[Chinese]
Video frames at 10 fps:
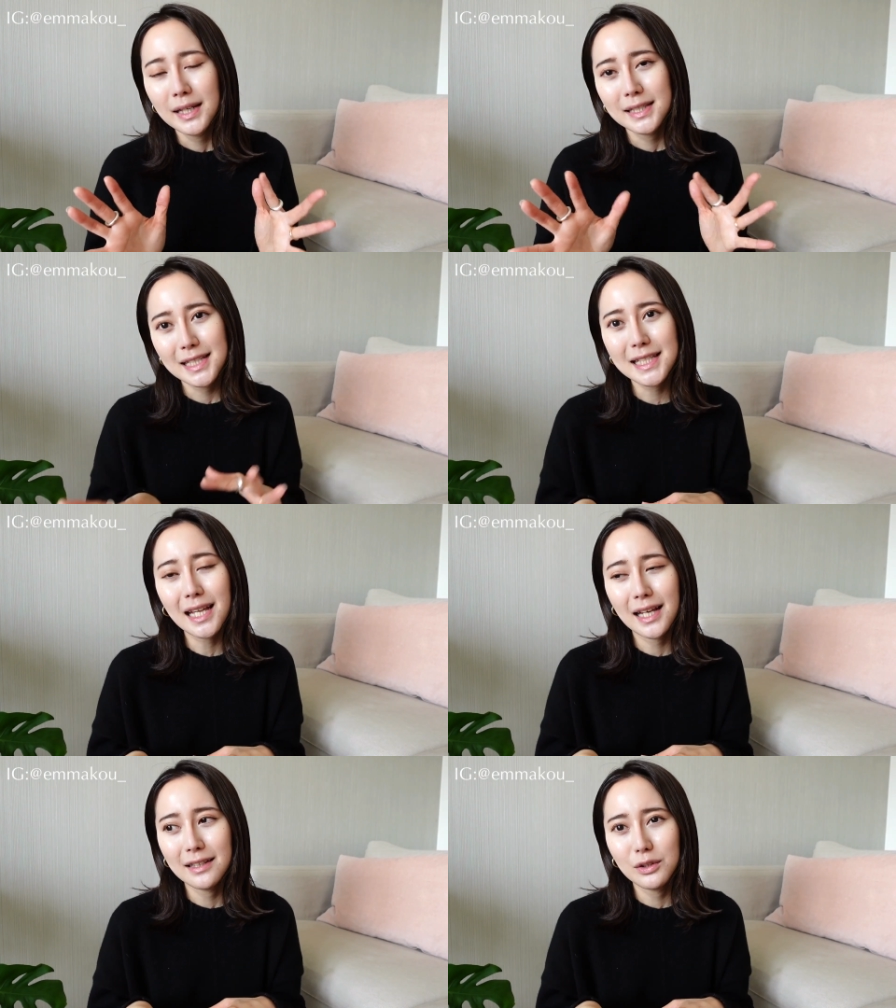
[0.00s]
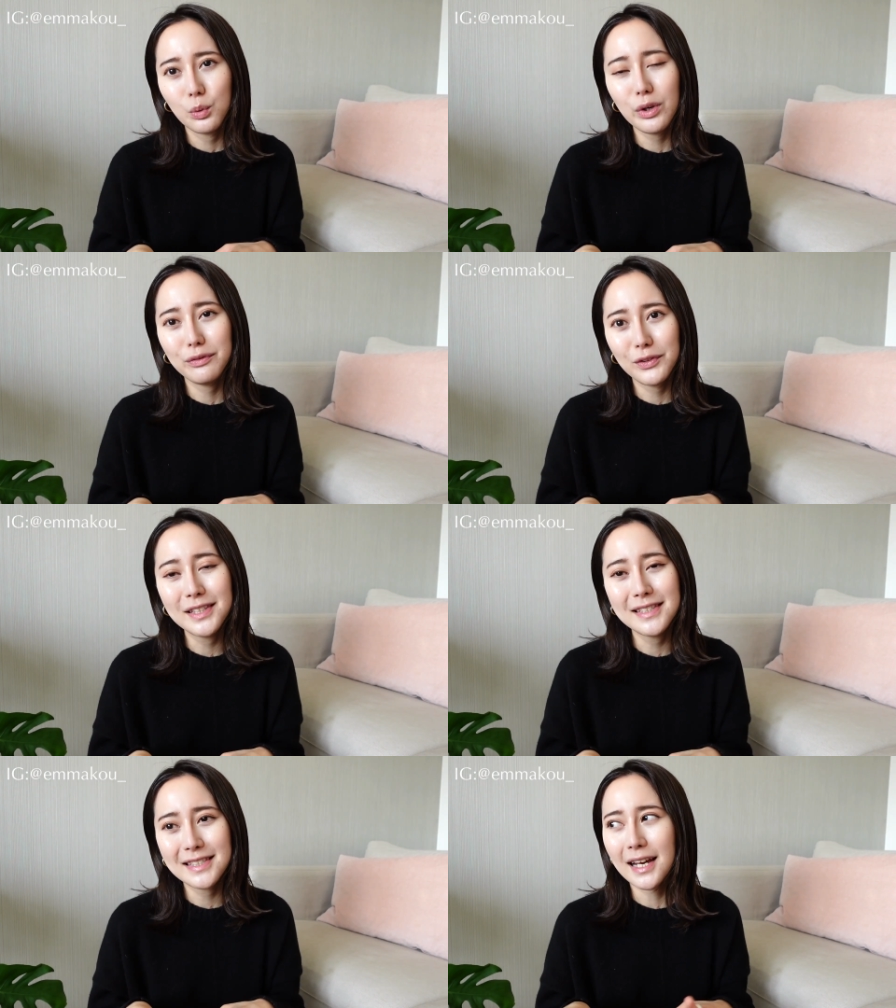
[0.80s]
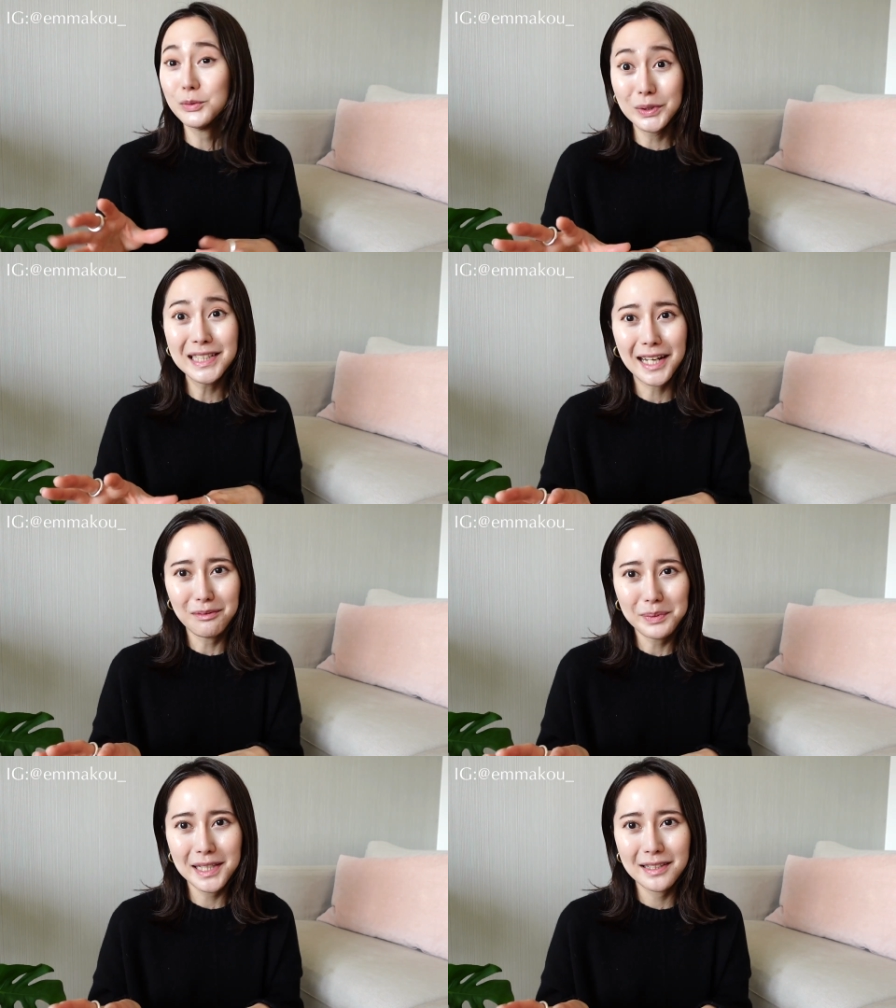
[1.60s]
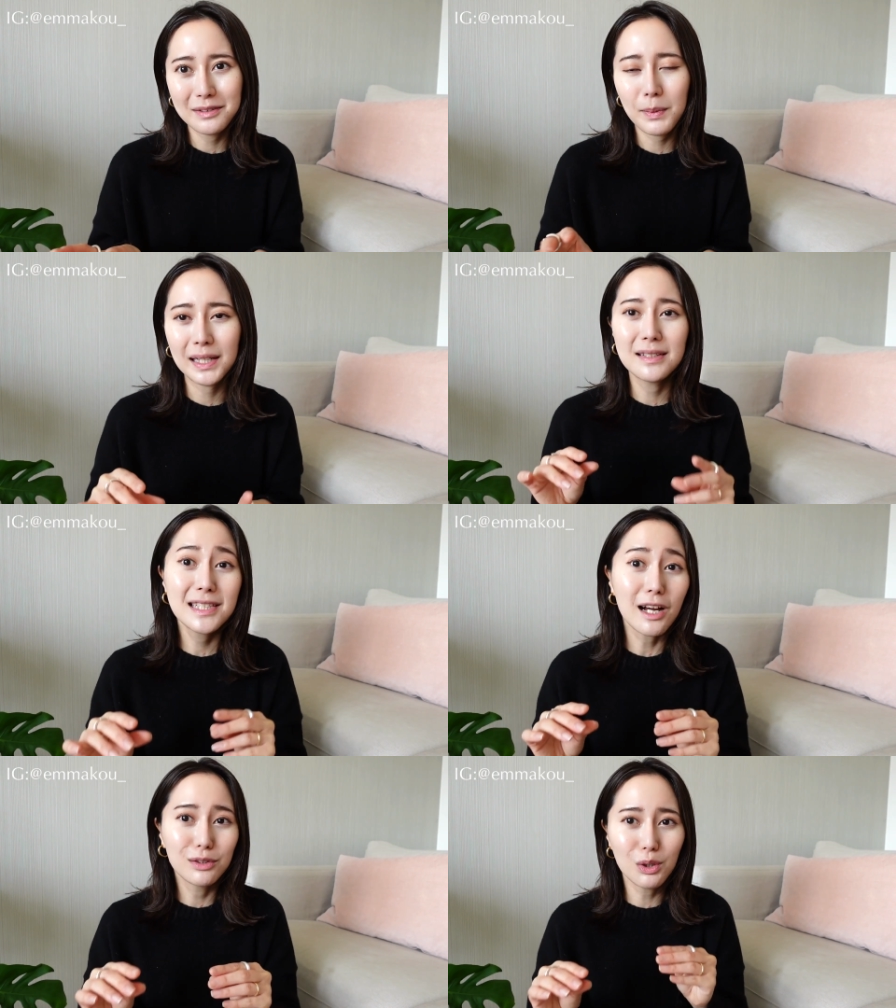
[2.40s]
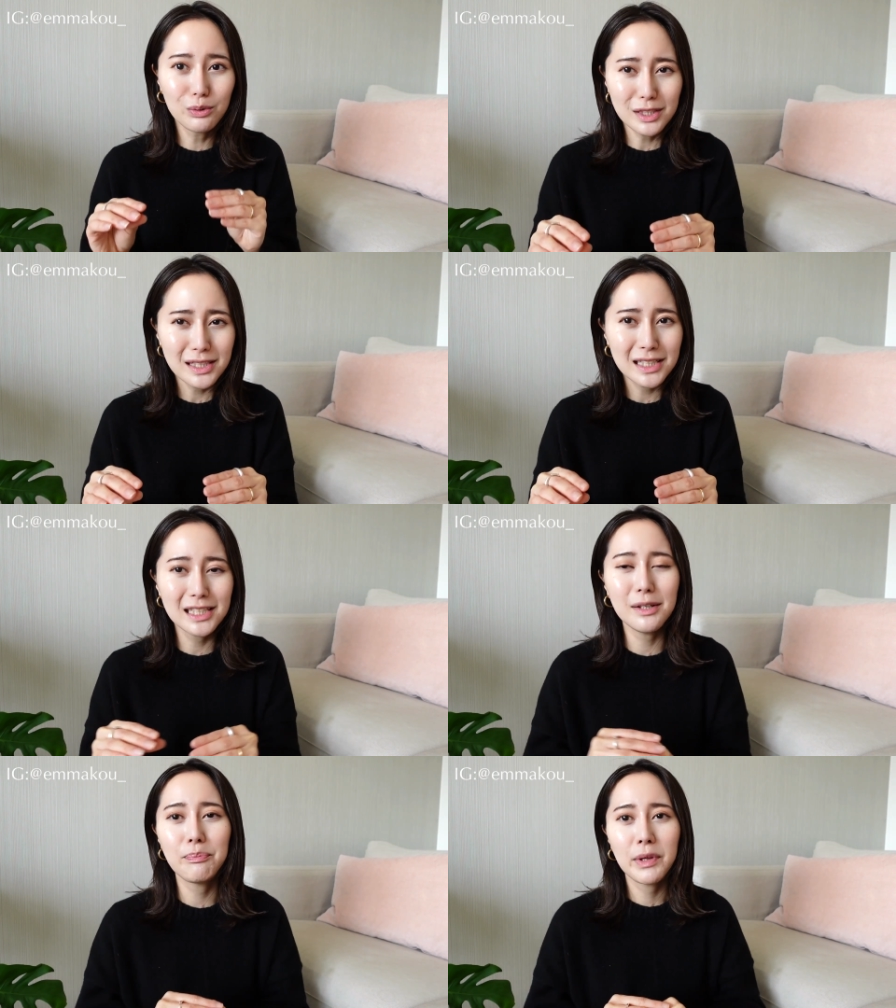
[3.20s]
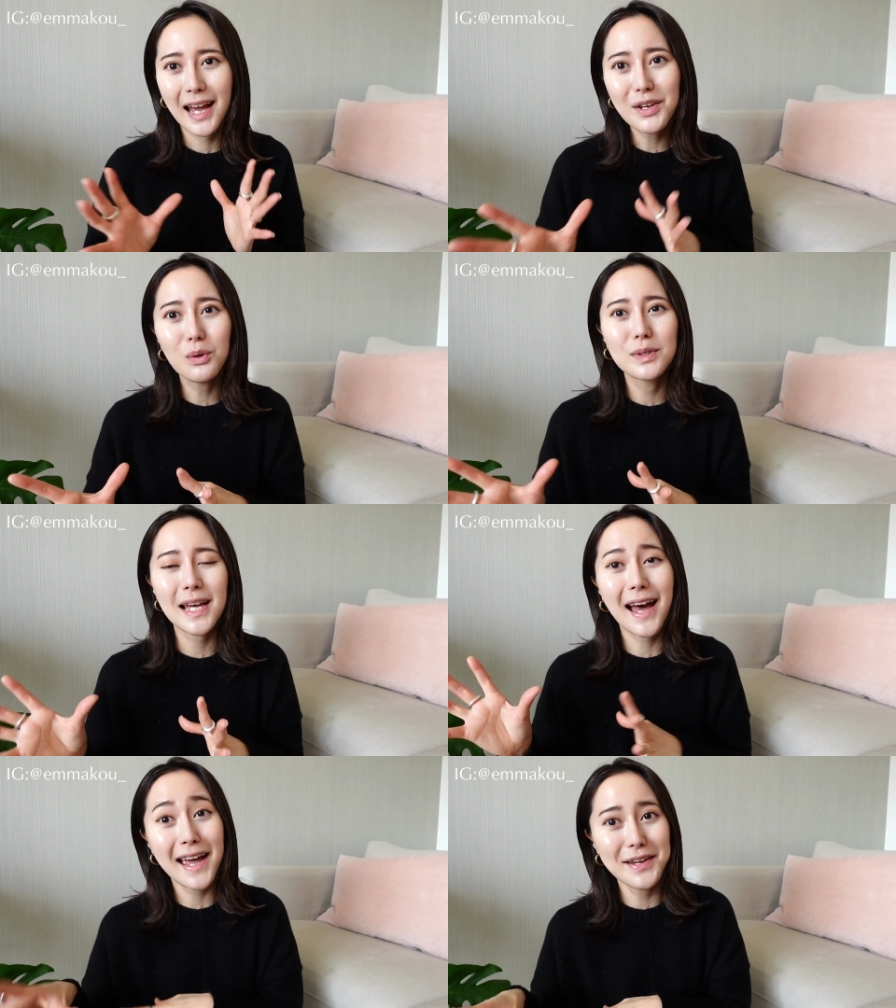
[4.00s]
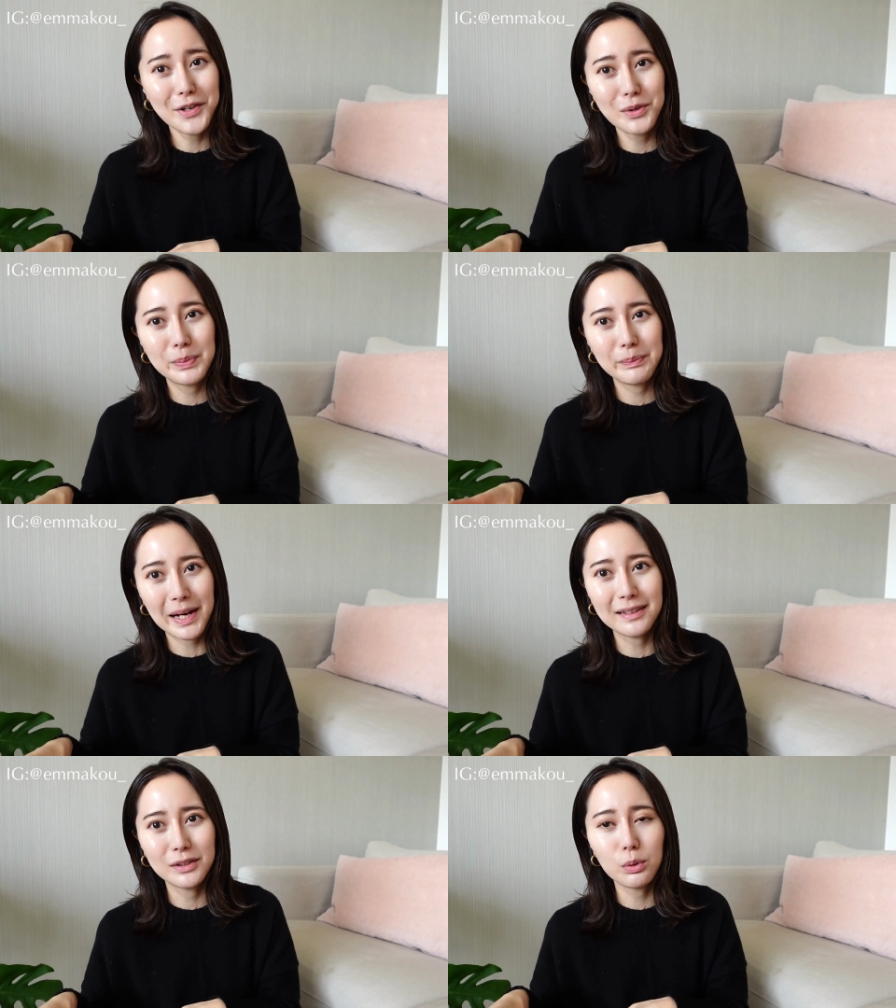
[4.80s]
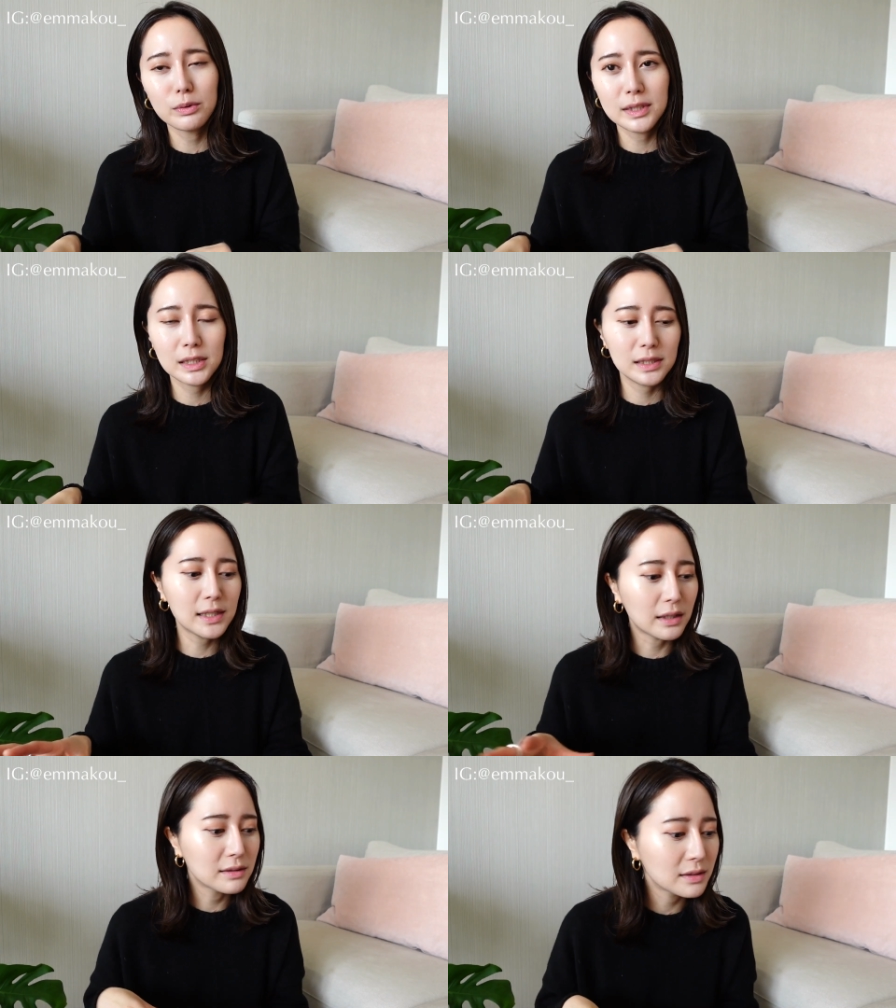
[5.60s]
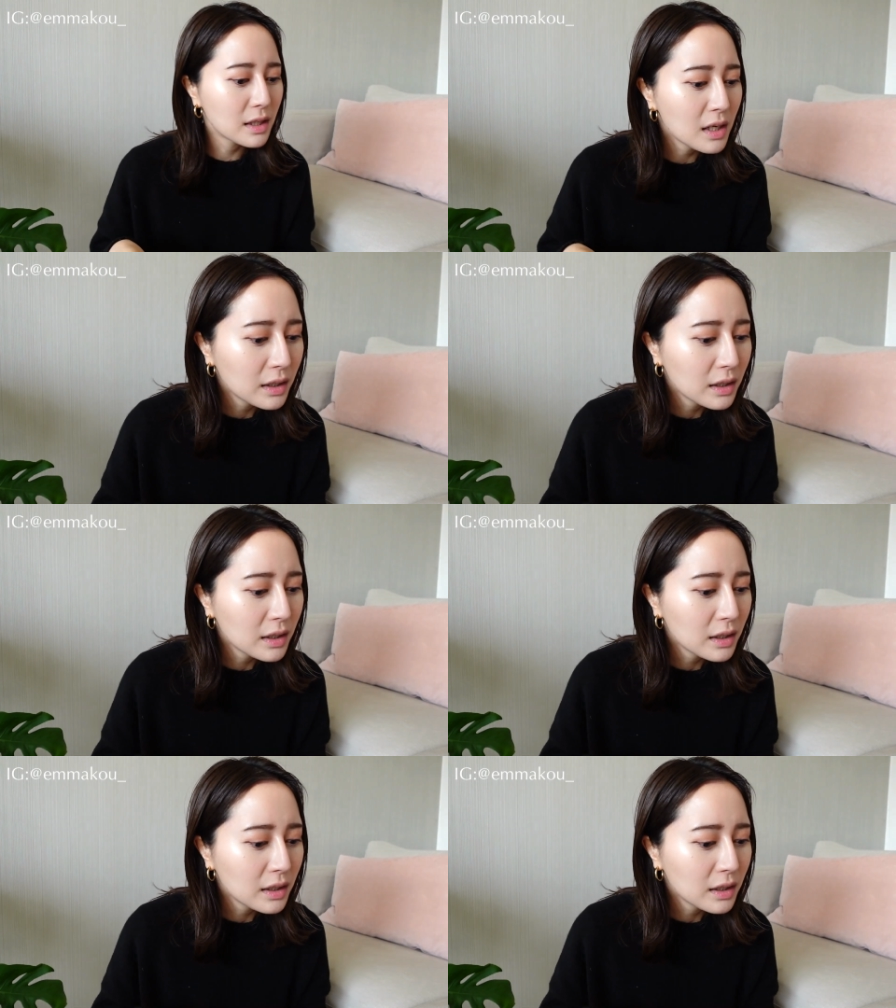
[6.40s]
接下来呢，我会分享无印良品买的小东西，还有我在 iHerb 买的东西这样子。